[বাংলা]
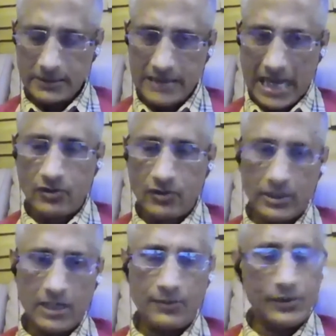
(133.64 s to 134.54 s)
চার
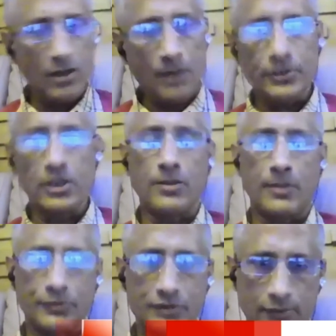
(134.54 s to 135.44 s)
ঘন্টার মধ্যে লবণ দেওয়ার
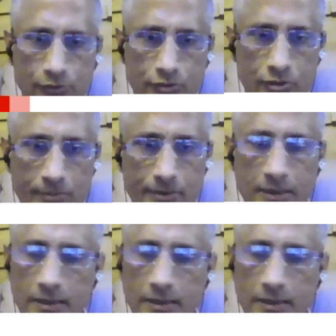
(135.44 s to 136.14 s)
ব্যবস্থা করতে হবে